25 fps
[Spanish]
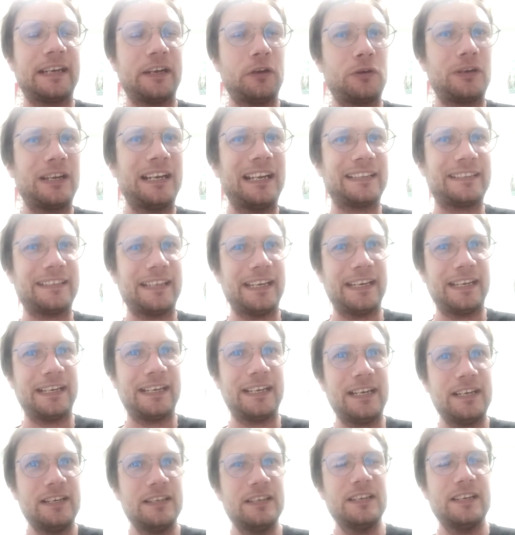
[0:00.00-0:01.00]
creo que la
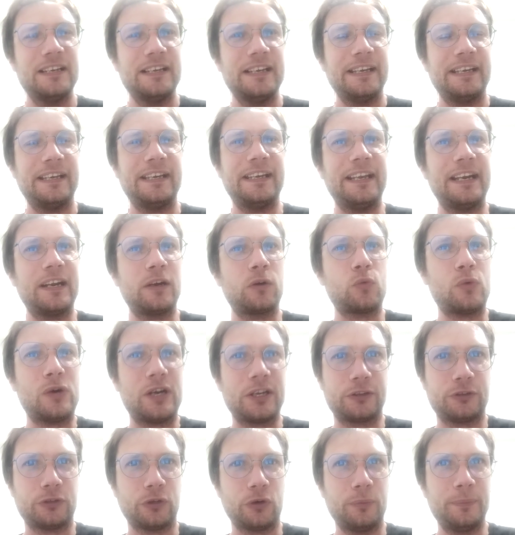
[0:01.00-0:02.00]
tenga. Eran
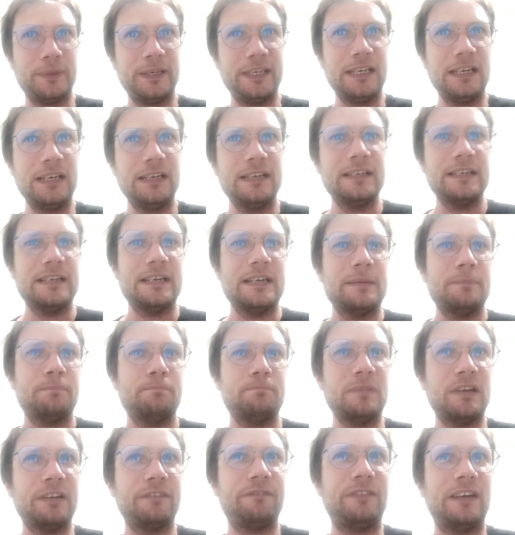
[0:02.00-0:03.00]
4000.
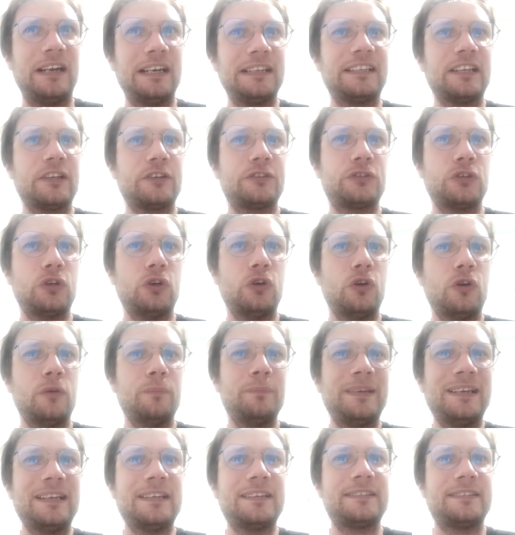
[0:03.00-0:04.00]
Me faltan solo
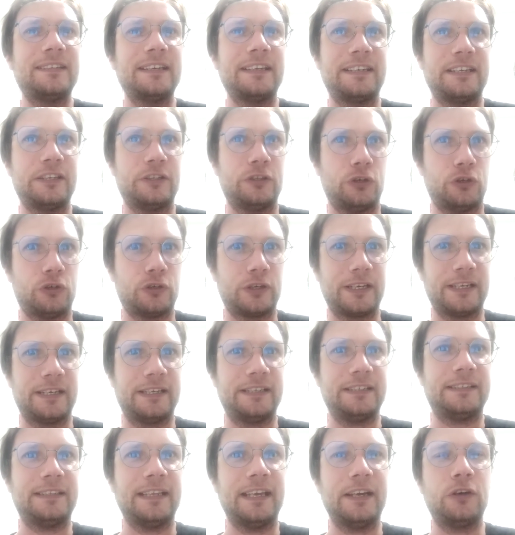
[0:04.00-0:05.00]
1000 seguidores
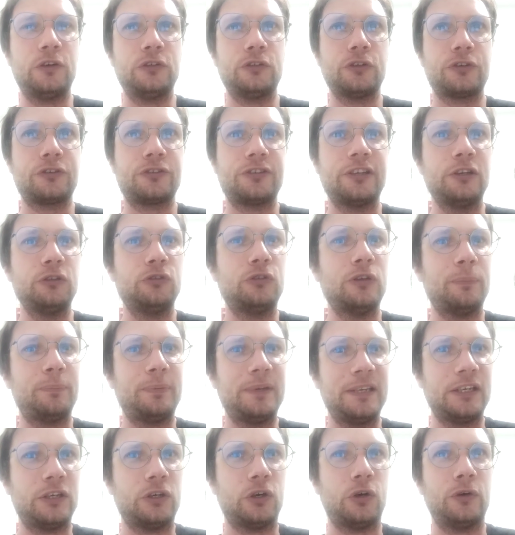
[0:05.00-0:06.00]
y tengo 200 y
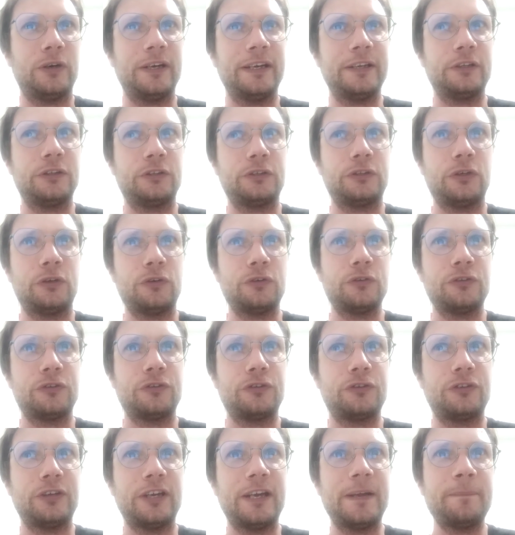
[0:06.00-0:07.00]
pico.
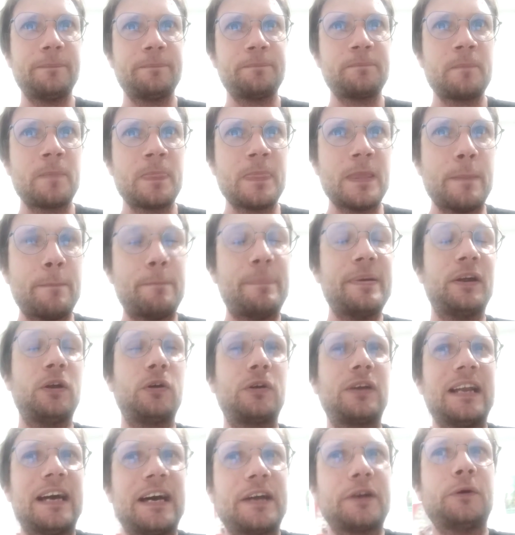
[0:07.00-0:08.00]
Entonces...
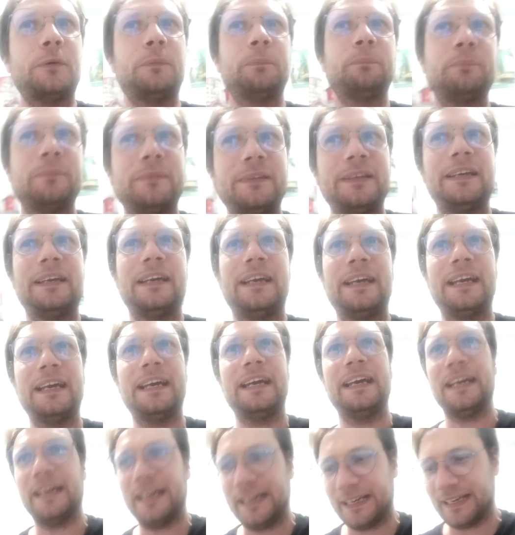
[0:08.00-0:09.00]
Pero claro,
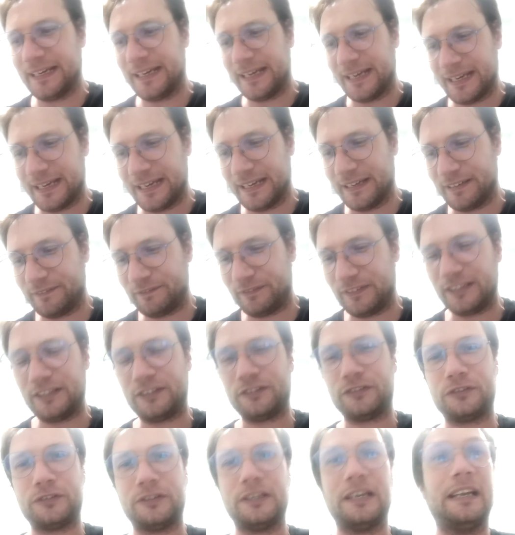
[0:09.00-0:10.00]
he eh, eh,
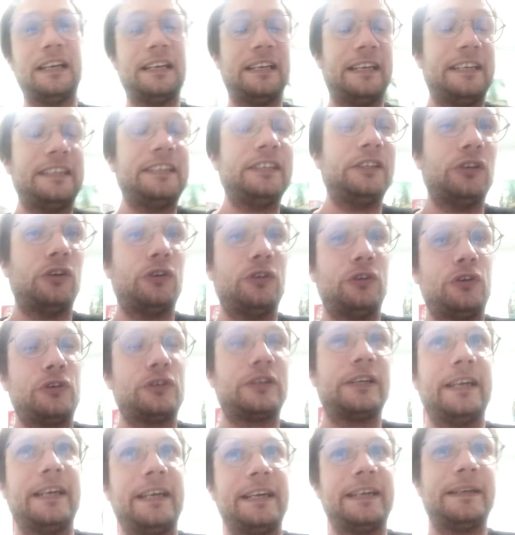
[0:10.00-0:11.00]
visto, viste, leído, ¿no?
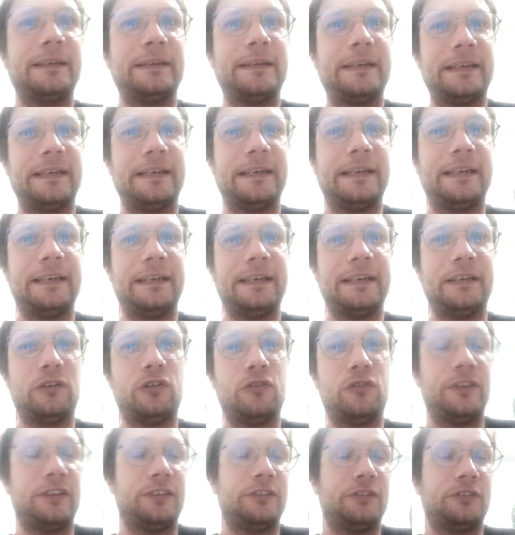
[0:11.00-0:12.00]
Que, he
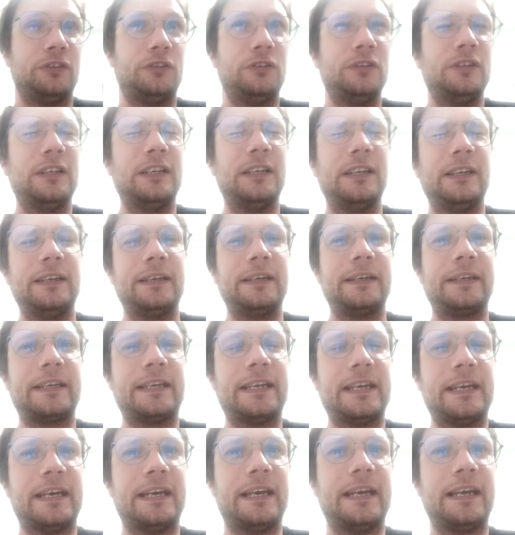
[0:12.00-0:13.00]
visto,
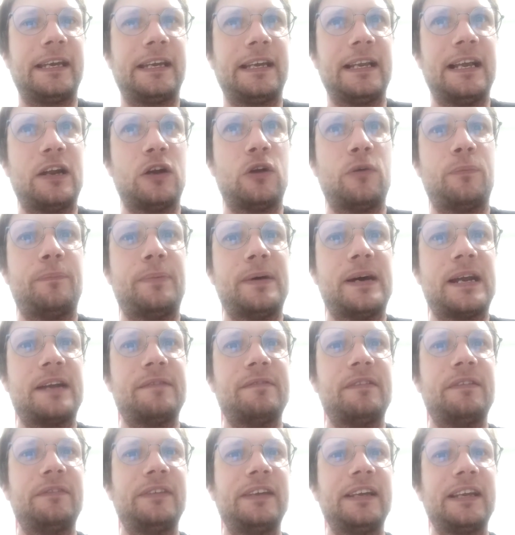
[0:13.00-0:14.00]
que claro, para
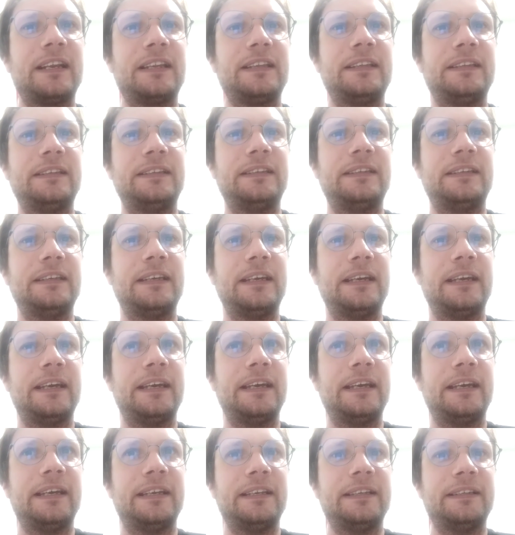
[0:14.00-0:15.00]
vivir
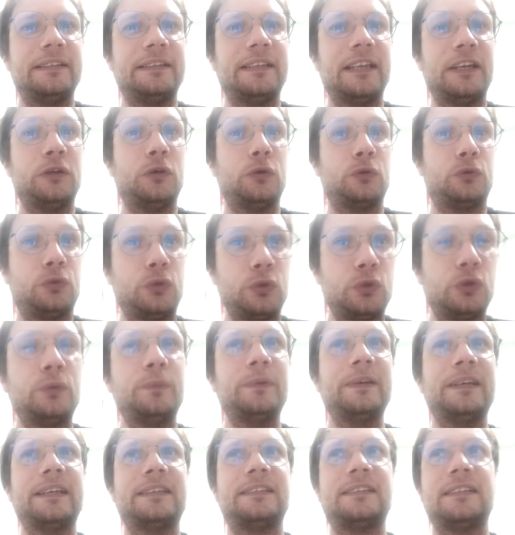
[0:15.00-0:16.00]
de,
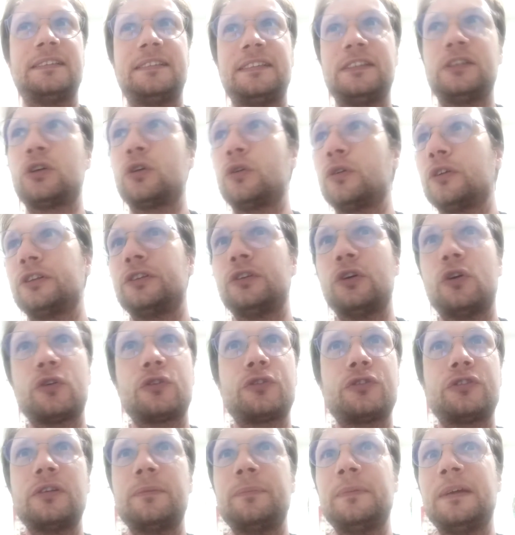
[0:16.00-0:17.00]
YouTube necesito como
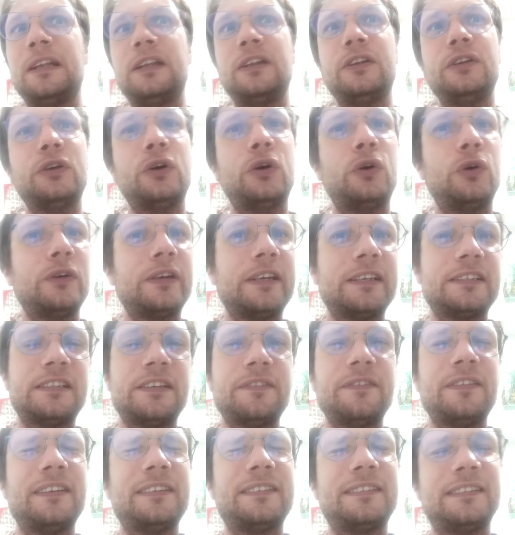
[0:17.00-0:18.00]
12 millones
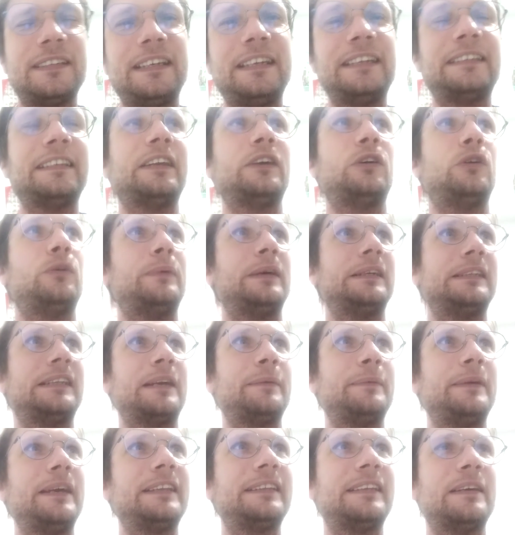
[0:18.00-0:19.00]
de visitas. Digo,
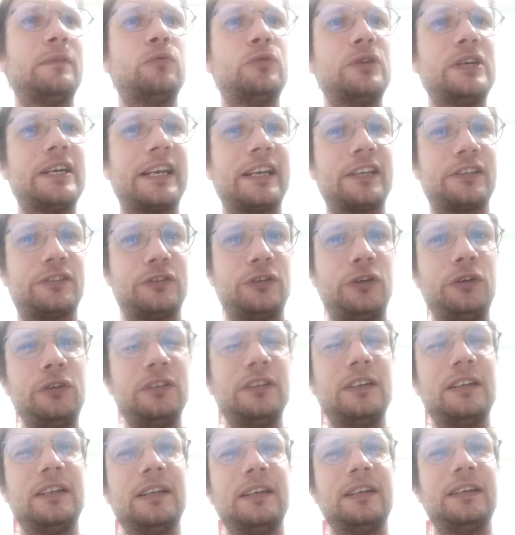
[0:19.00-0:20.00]
madre mía, te mueres, ¿no?
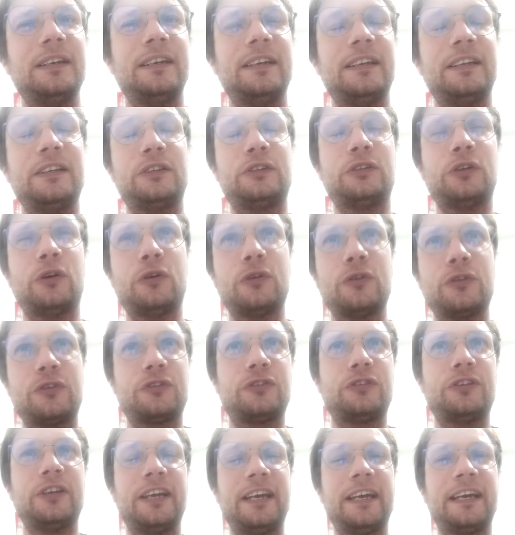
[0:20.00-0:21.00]

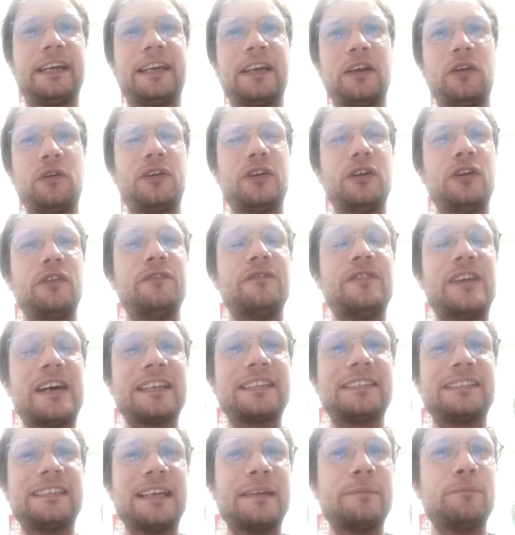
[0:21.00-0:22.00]
Entonces, creo que no va
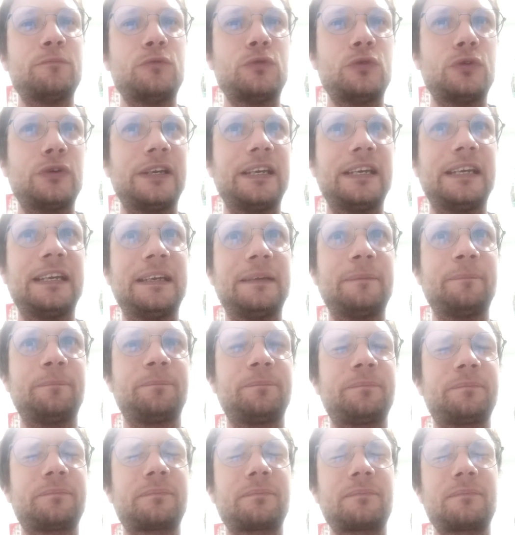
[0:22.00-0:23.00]
a ser muy,
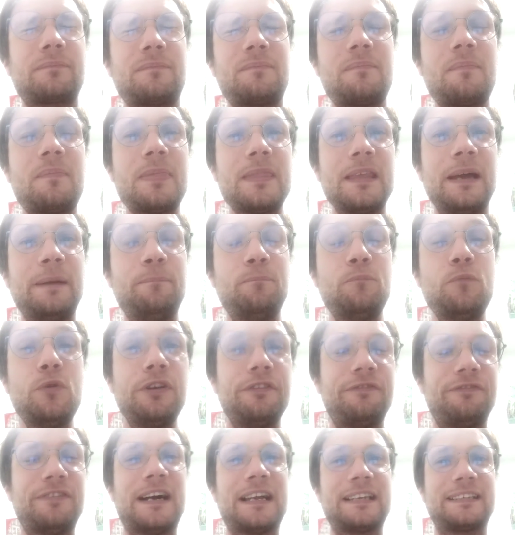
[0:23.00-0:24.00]

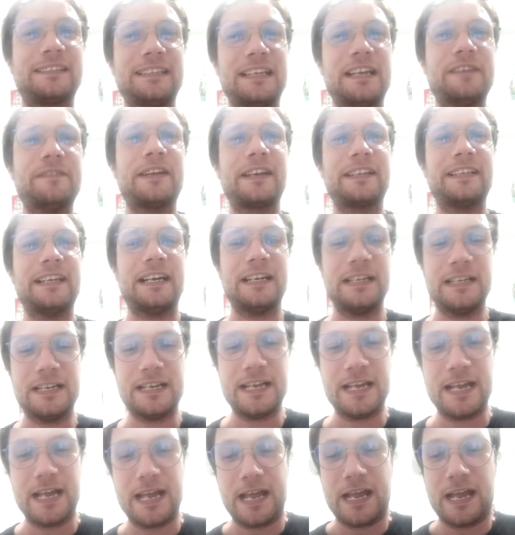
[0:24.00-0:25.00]
muy fácil, la verdad.
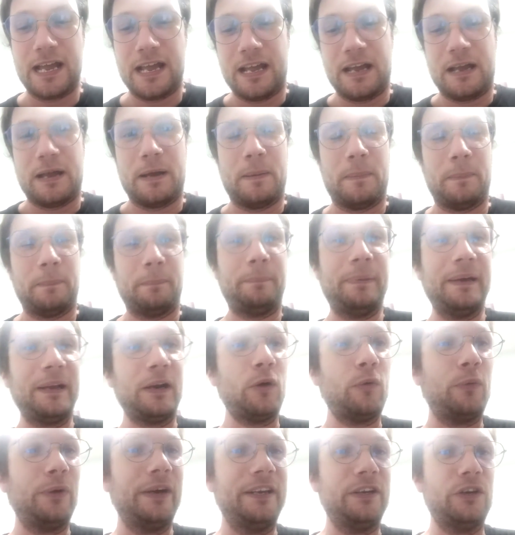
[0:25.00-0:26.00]

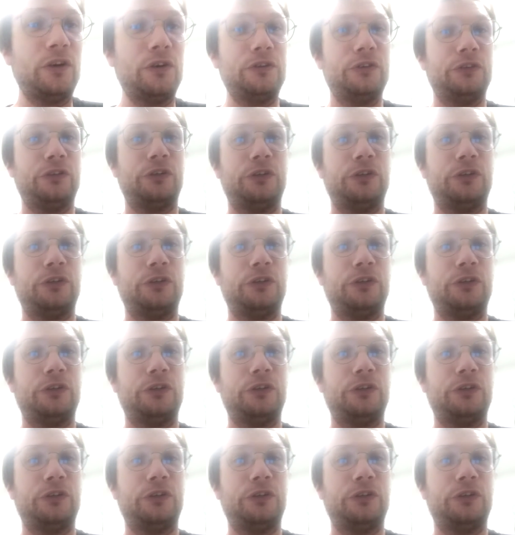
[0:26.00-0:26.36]
Pero bueno,